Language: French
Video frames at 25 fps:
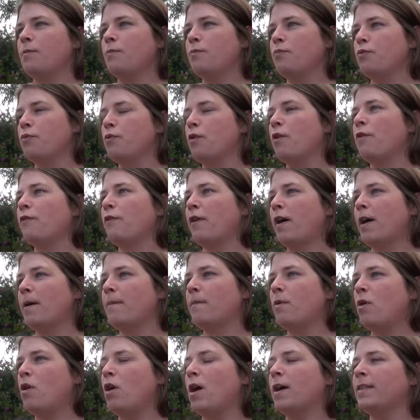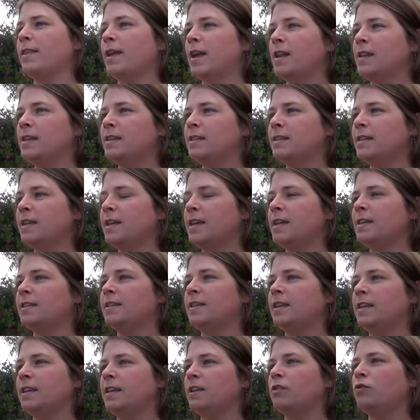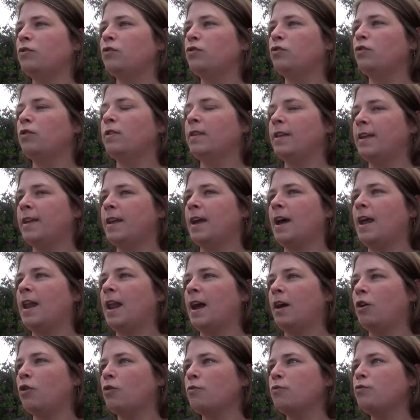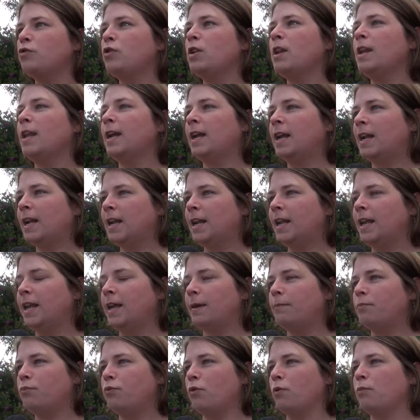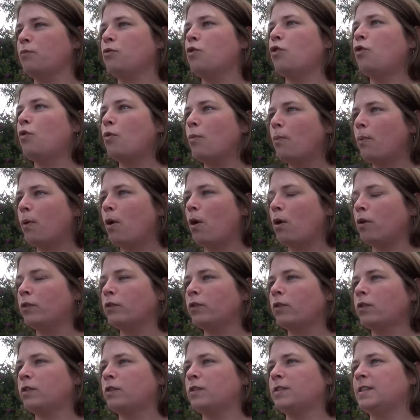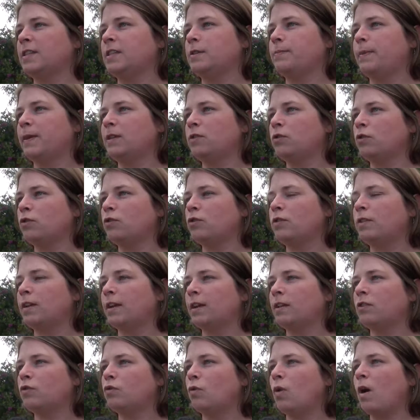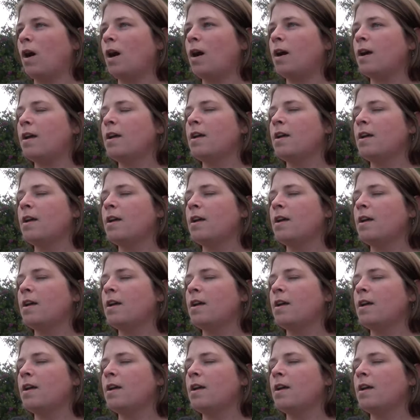pour vraiment analyser, essayer de donner à la commune les clés pour mieux comprendre ce qui se passe sur le territoire.